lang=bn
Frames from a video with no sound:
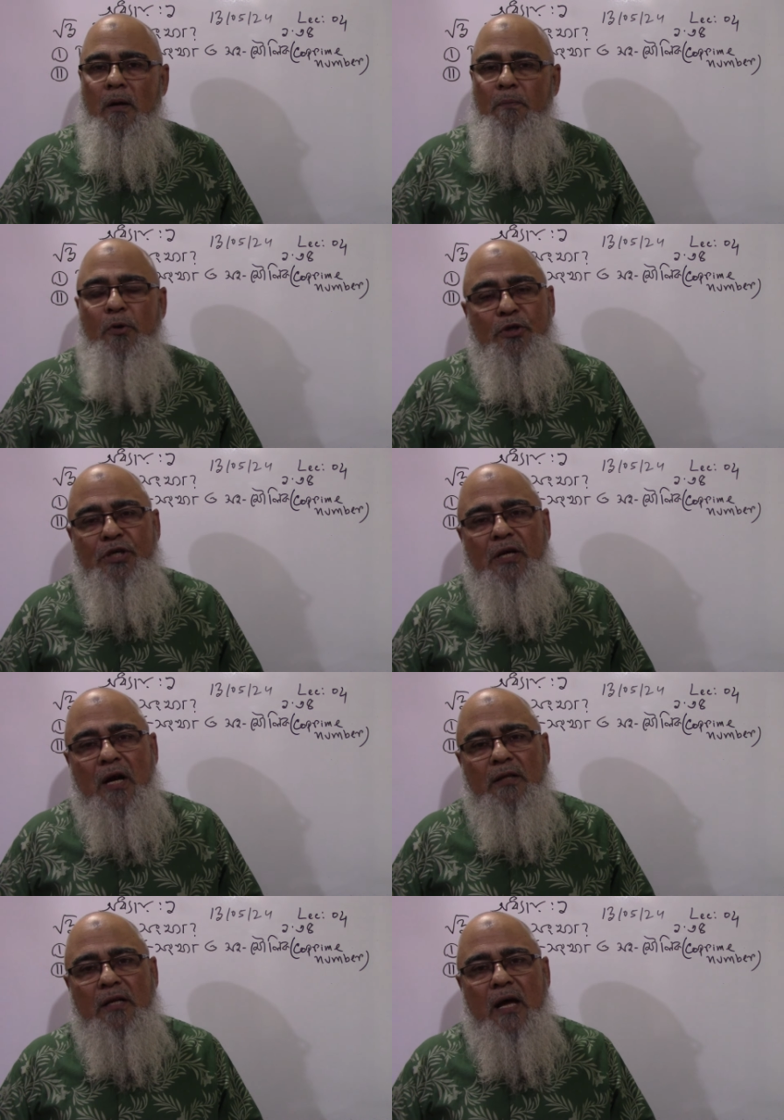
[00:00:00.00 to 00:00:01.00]
প্রিয়
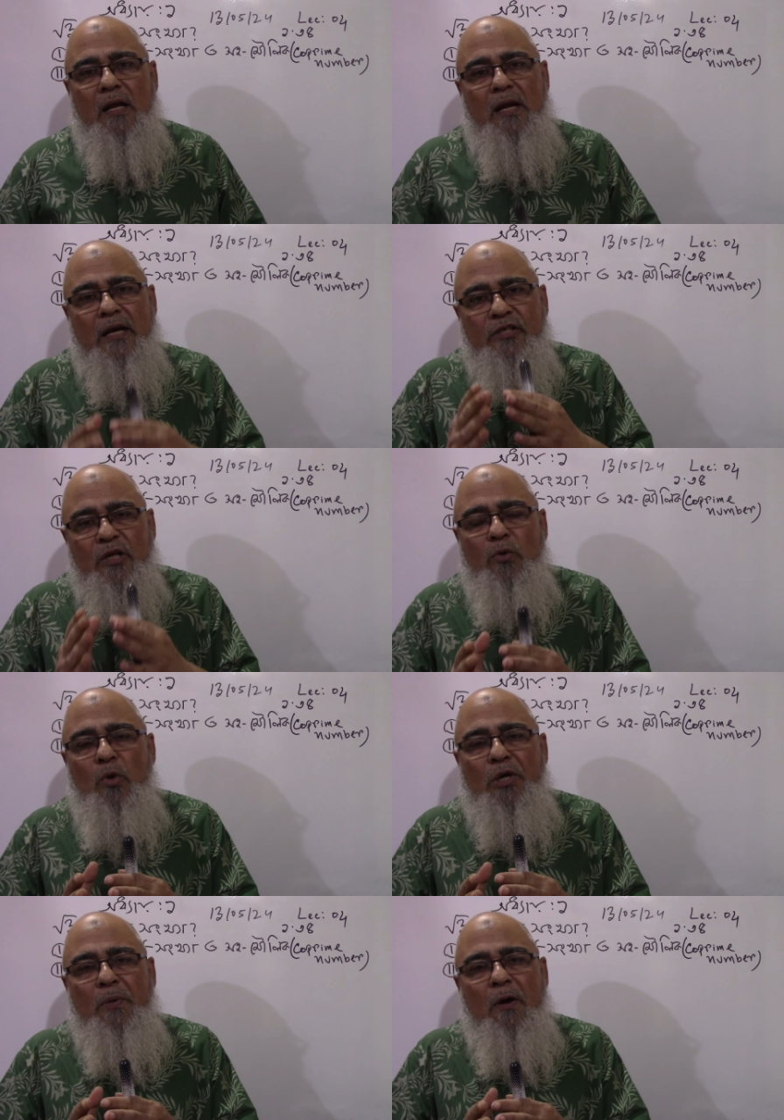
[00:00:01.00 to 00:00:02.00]
শিক্ষার্থীরা
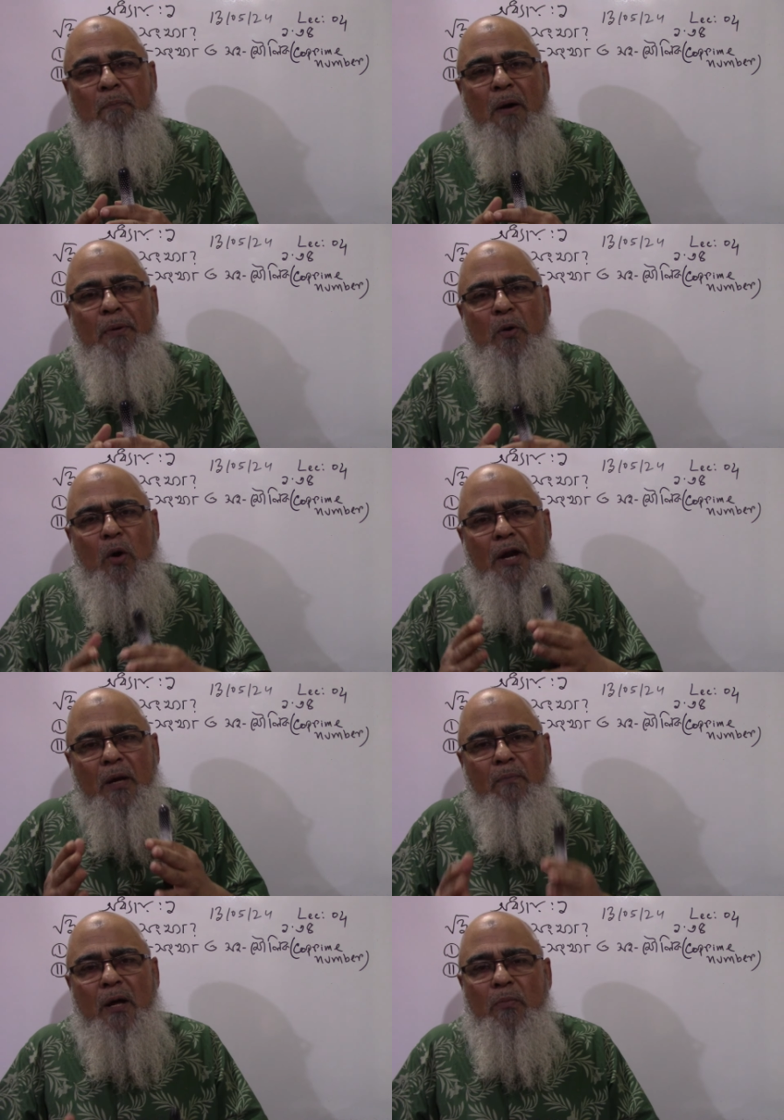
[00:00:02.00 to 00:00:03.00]
লেকচারগুলো কিভাবে পাবেন
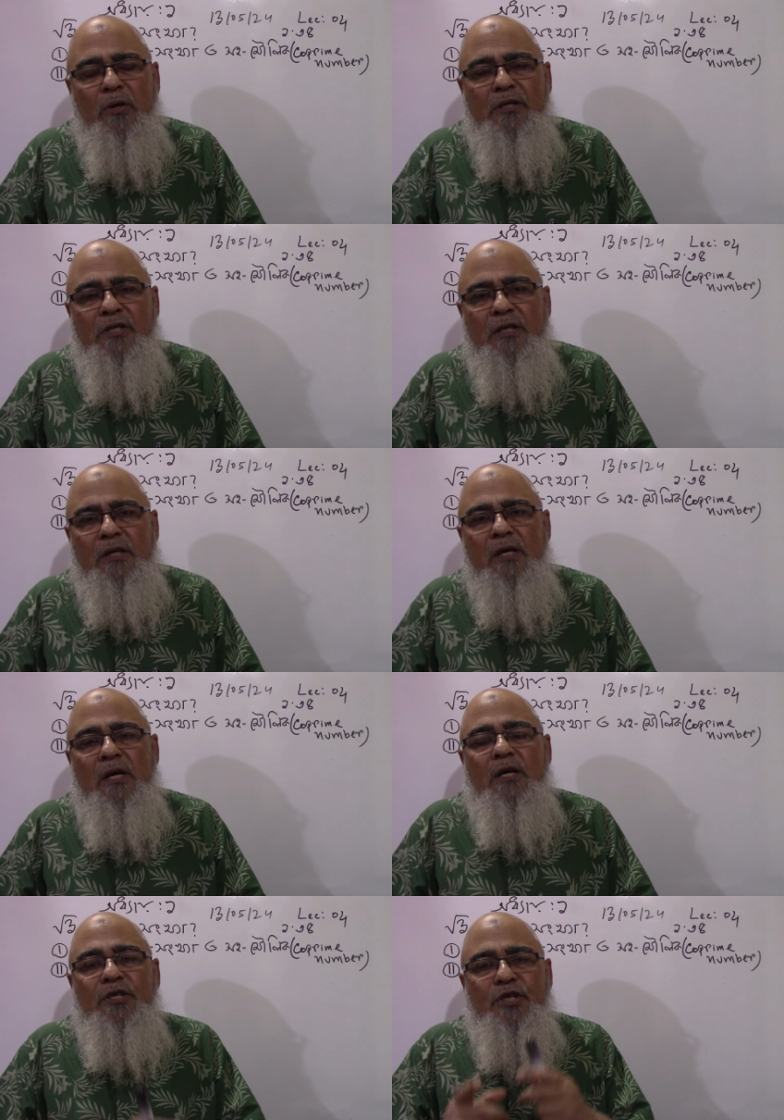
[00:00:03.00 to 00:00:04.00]
অনেকবার বলেছি
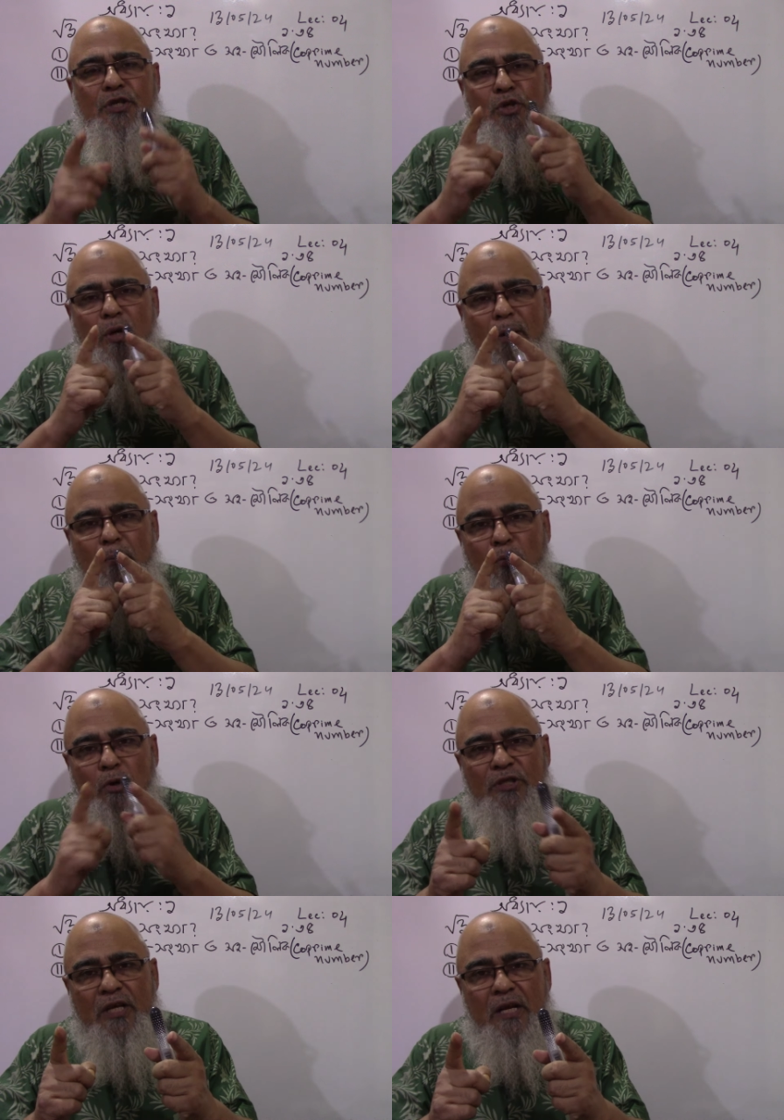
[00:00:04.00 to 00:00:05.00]
সেই জন্য আমার
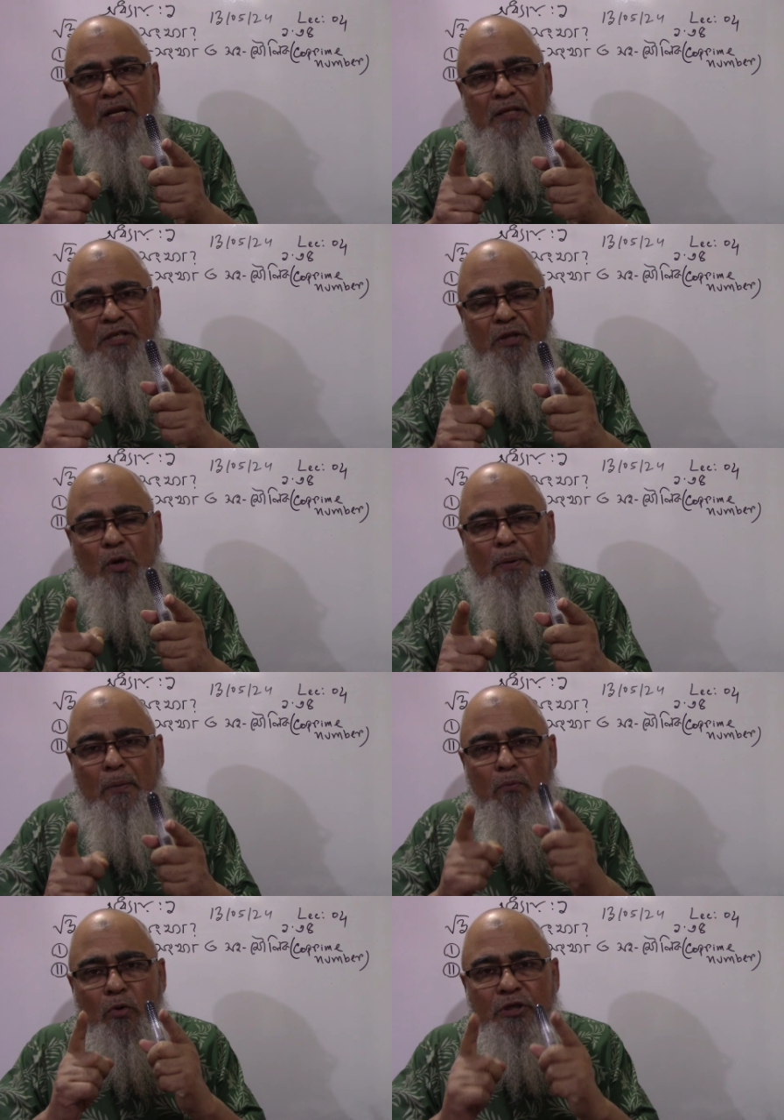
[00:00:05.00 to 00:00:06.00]
মূল চ্যানেলে যেতে হবে
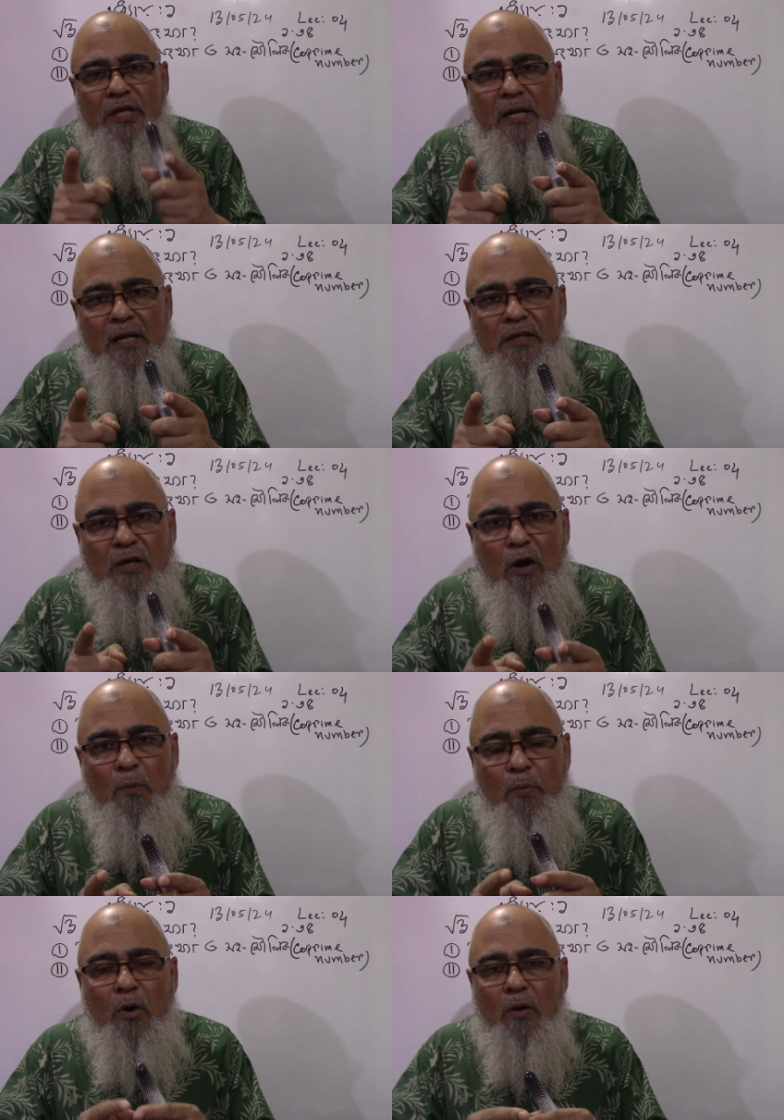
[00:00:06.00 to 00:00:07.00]
মূল চ্যানেলে
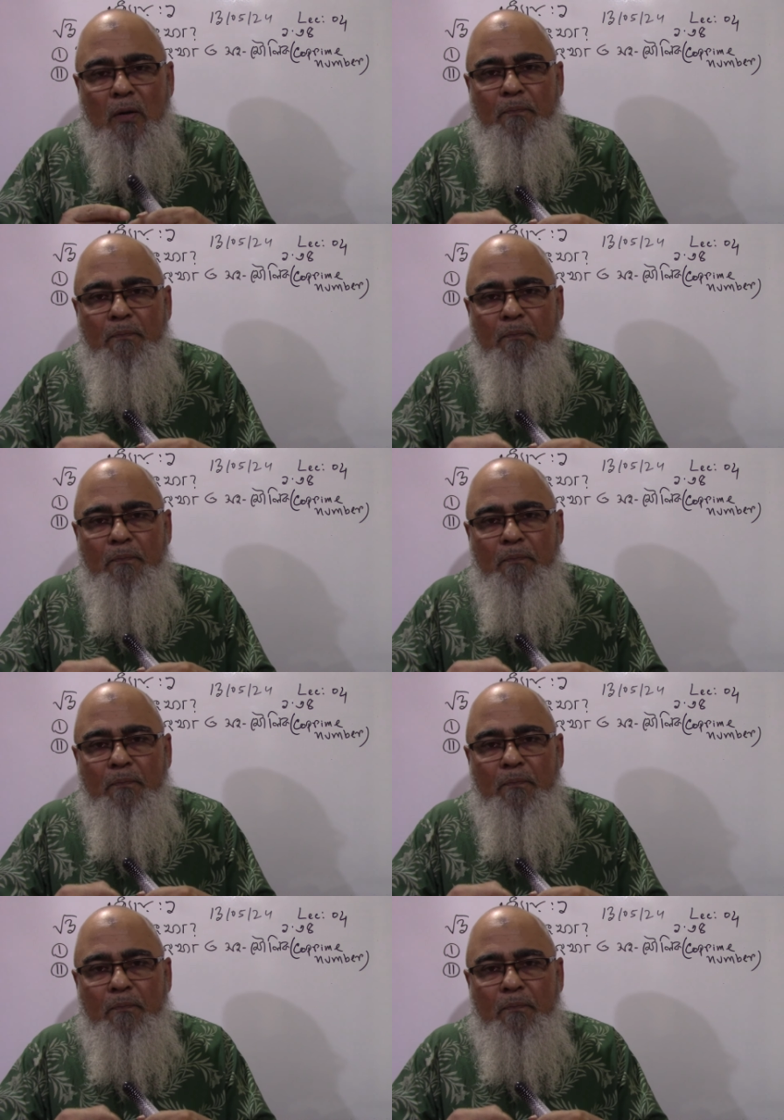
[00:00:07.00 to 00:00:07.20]
যাওয়ার পর